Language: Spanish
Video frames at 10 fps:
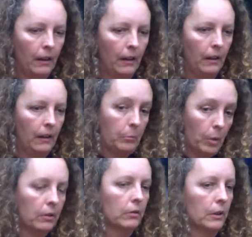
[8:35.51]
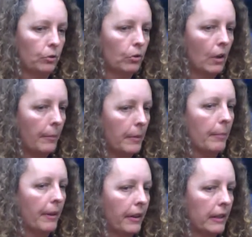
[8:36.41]
Eh, bueno, eso a mí me
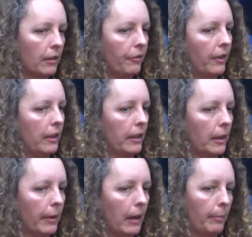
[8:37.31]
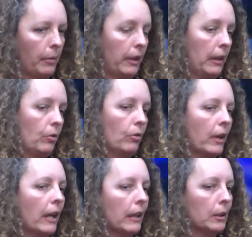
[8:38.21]
parece que es difícil de llevar porque yo creo que
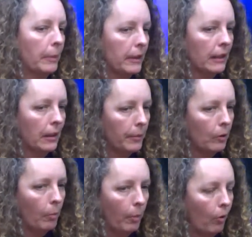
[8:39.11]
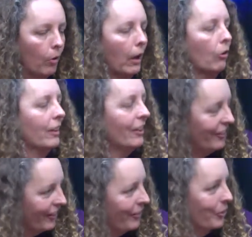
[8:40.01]
hay que respetar también un poco la
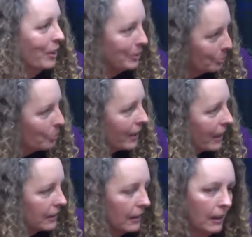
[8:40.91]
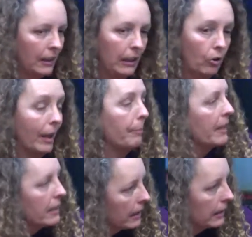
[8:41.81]
organización de Asturias y lo que
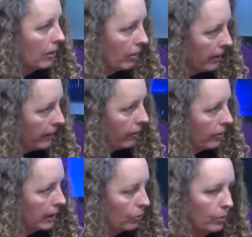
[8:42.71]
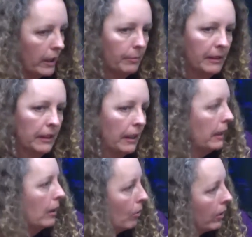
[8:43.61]
piensa esa organización de Asturias, más allá de
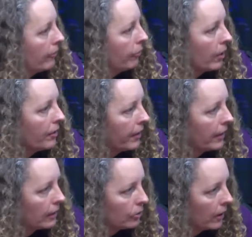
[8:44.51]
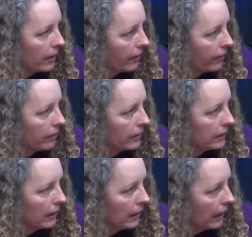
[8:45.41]
que luego la influencia de las organizaciones
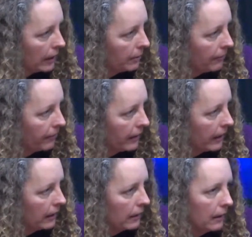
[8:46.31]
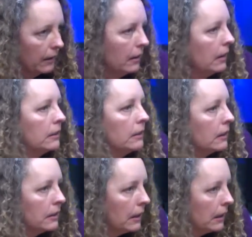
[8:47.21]
a nivel federal es, eh,
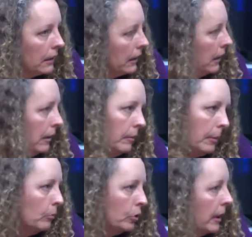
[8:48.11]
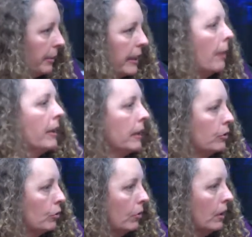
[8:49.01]
eh, vamos, inevitable.
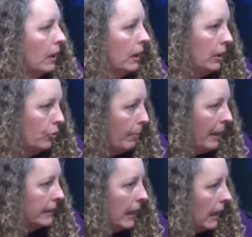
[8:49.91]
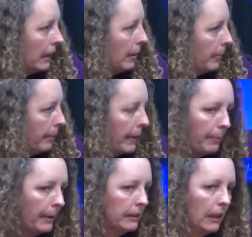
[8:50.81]
Eso, eso pasa en el PP y
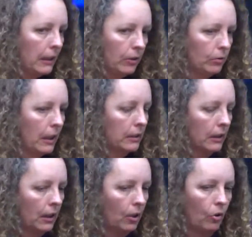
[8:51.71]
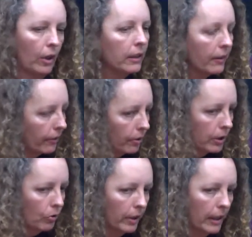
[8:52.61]
pasa en otras
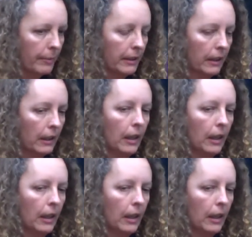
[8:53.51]
organizaciones, lógicamente.